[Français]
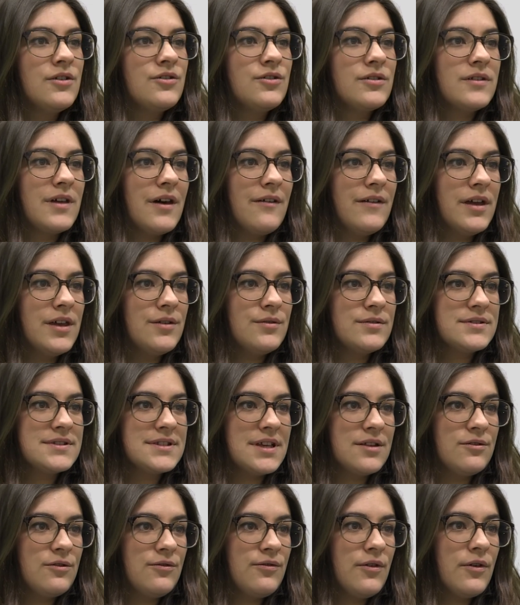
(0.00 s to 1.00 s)
Je travaille au
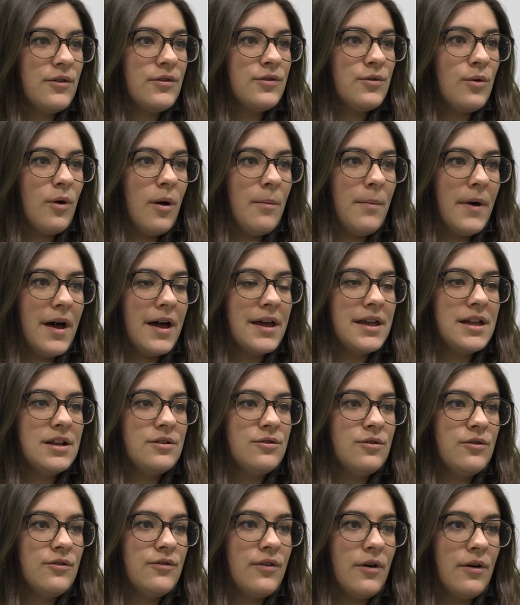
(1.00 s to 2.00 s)
sein de France 3
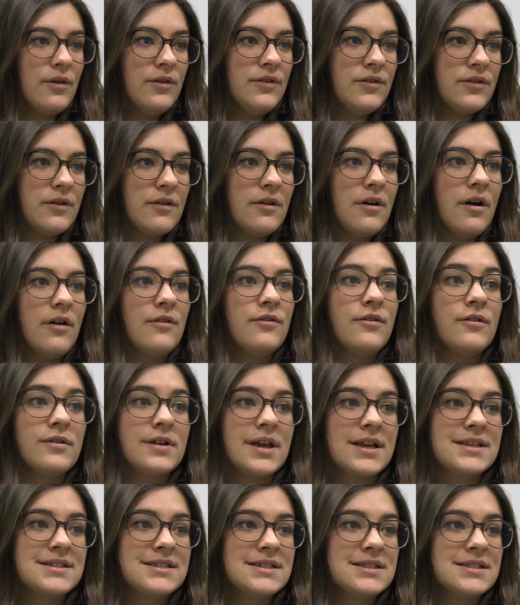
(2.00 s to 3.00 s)
Paris-Île-de-France en tant
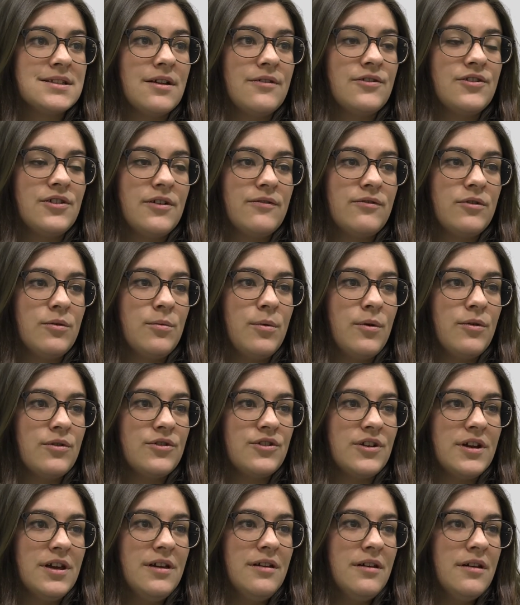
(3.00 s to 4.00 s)
qu'assistante chef de
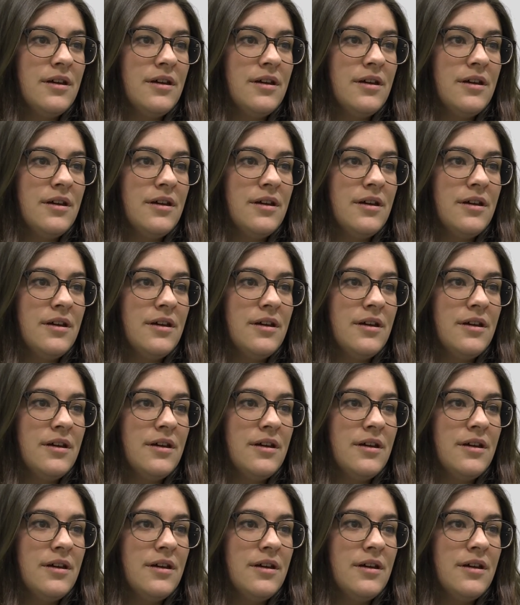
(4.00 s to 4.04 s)
projet.